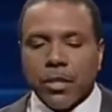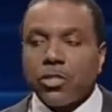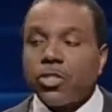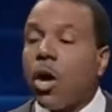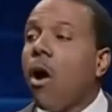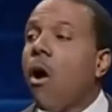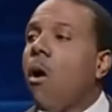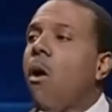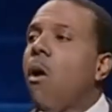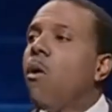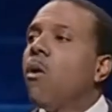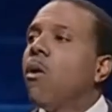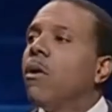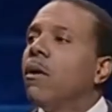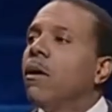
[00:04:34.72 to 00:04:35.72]

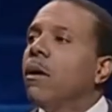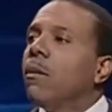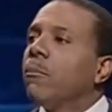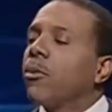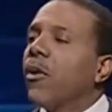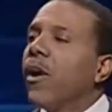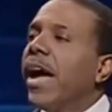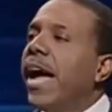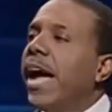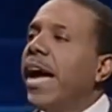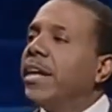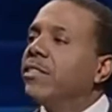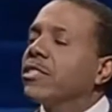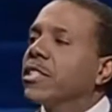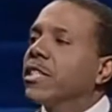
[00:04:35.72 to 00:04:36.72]
Спасибо, Иисус!
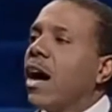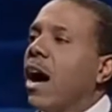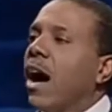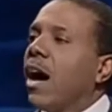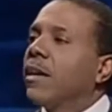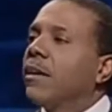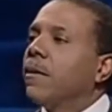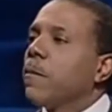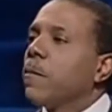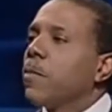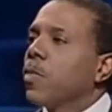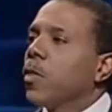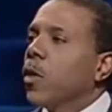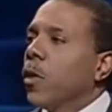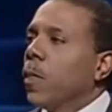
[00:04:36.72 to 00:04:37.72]
Слава Богу!
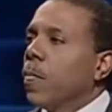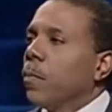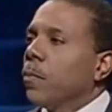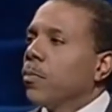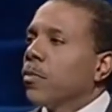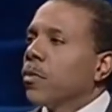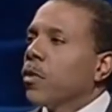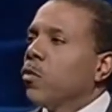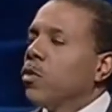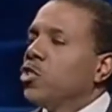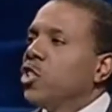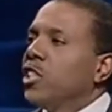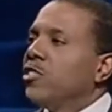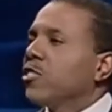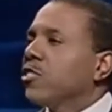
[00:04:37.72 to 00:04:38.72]

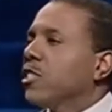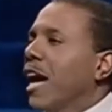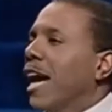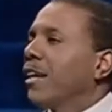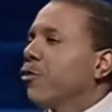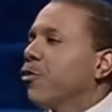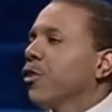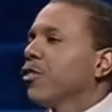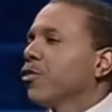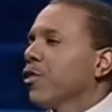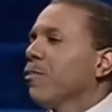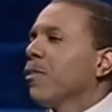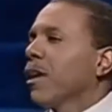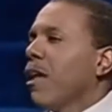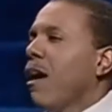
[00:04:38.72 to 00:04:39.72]
Умерев на кресте
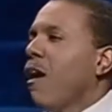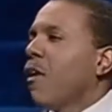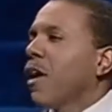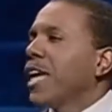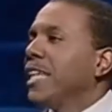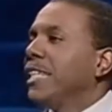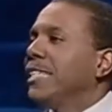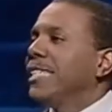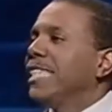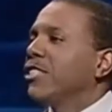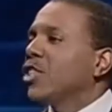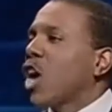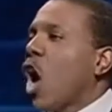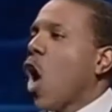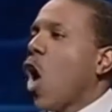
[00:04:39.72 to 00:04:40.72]
и освободив нас от
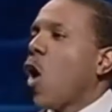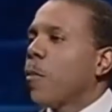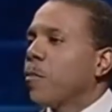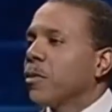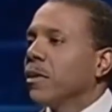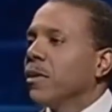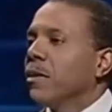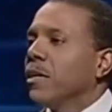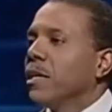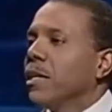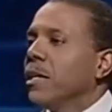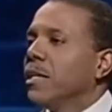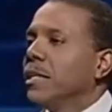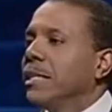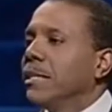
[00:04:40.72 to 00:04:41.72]
закона,
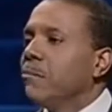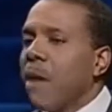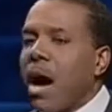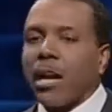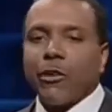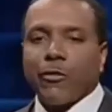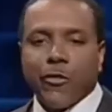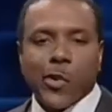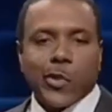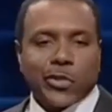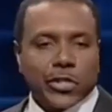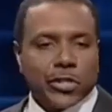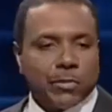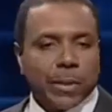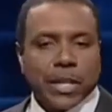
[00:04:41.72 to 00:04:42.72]
Иисус
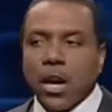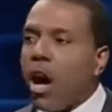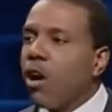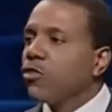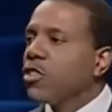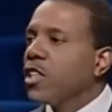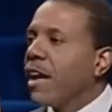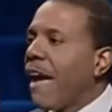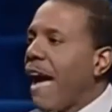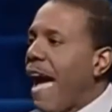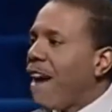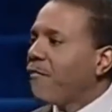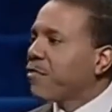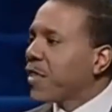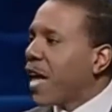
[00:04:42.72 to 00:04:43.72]
обезоружил силы тьмы.